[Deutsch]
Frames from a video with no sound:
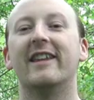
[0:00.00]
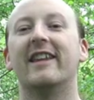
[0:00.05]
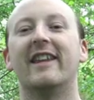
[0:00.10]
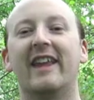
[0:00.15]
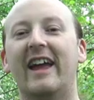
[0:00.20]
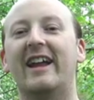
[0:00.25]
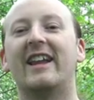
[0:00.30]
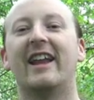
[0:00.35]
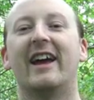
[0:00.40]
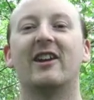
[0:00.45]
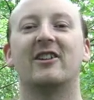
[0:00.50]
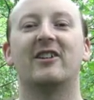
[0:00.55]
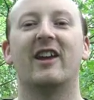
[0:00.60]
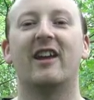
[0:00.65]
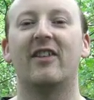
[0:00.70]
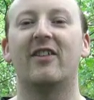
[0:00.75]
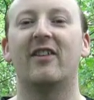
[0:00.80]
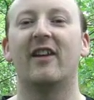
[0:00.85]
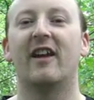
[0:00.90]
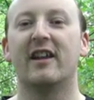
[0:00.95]
Nein, kleiner
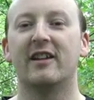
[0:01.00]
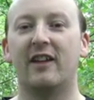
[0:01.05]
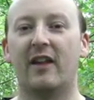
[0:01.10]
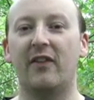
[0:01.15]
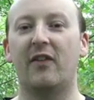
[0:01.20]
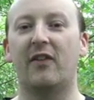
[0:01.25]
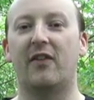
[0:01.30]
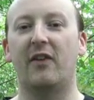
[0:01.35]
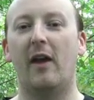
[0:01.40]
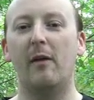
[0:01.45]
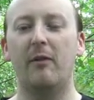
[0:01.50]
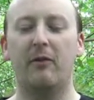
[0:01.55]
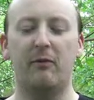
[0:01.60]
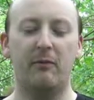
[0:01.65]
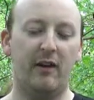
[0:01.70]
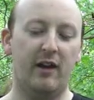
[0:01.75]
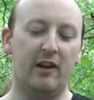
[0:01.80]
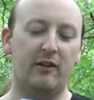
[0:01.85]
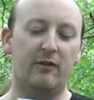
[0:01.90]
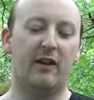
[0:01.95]
Scherz. Das ist
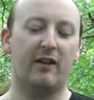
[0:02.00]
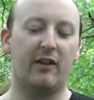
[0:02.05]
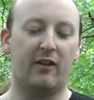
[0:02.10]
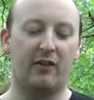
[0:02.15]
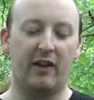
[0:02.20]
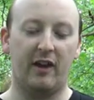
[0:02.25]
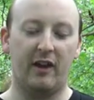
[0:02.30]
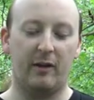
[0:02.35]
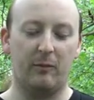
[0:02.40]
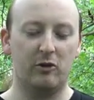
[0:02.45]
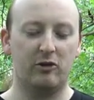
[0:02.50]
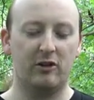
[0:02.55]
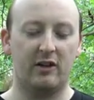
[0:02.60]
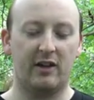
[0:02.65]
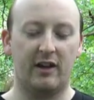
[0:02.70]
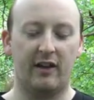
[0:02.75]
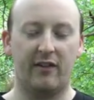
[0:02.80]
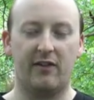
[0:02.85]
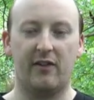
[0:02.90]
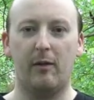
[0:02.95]
selbstmade. Wer das gerne möchte,
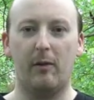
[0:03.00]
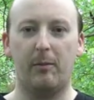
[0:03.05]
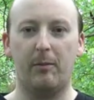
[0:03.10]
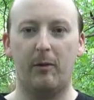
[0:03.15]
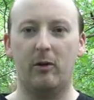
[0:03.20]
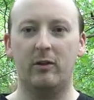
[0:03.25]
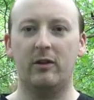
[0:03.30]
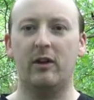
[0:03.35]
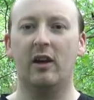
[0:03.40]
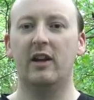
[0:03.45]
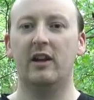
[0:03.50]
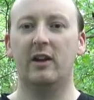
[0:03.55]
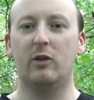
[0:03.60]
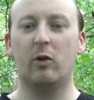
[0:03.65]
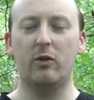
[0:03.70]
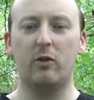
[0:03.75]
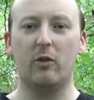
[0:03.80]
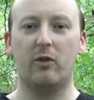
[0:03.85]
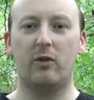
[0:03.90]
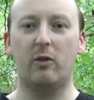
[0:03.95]
kann das selber bauen. Die
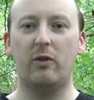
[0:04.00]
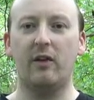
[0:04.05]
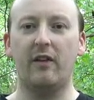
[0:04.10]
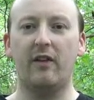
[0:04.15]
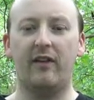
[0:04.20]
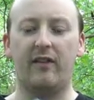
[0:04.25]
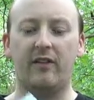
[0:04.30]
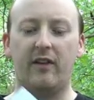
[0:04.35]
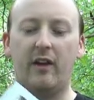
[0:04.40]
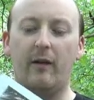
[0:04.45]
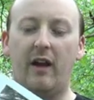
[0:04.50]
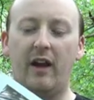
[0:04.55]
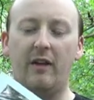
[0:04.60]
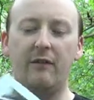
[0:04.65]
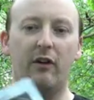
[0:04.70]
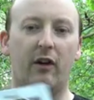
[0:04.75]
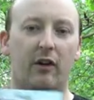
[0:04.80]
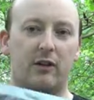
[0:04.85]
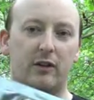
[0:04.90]
Konstruktion ist extrem einfach.